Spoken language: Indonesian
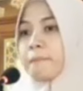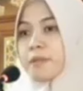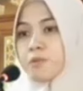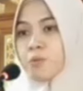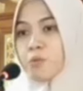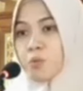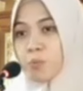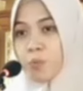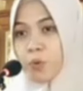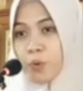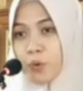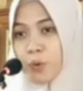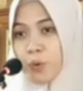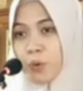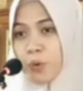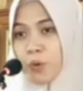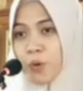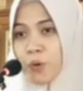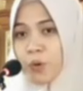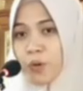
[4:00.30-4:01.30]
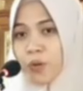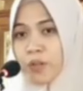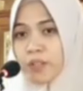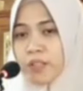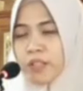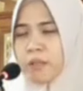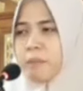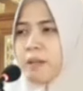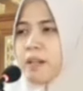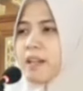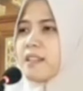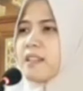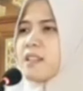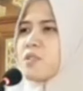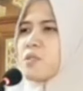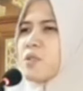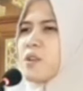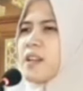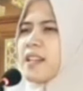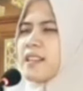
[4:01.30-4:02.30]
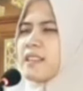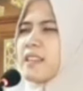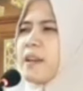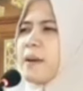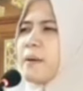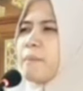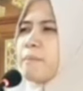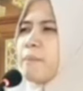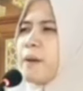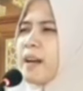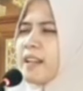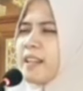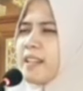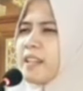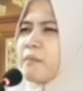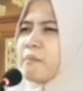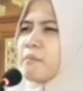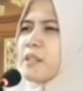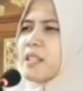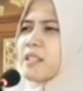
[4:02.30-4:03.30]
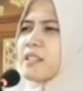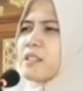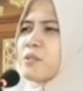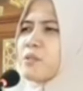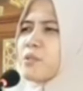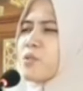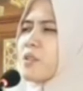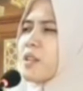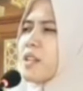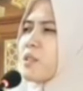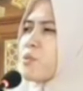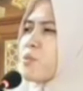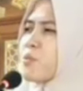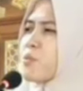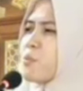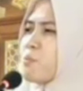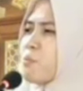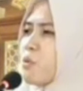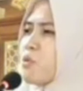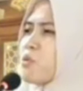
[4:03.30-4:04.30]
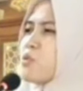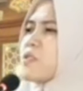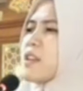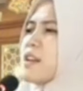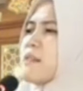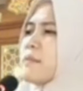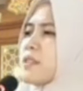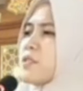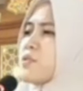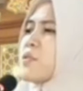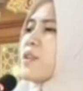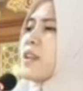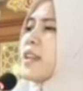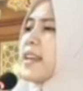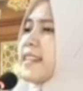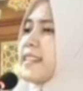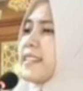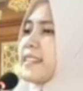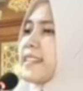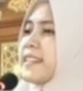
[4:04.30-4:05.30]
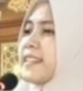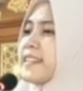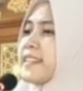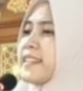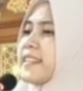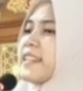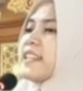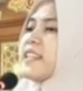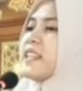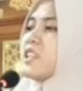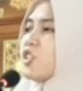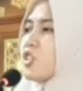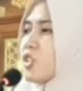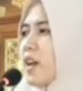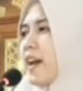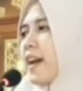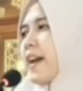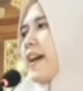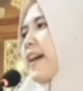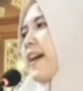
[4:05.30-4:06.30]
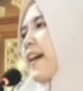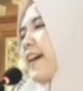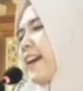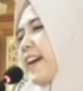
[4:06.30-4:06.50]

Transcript: sampai subuh. Ini makanya sholat yang paling berat itu sholat subuh sama sholat isya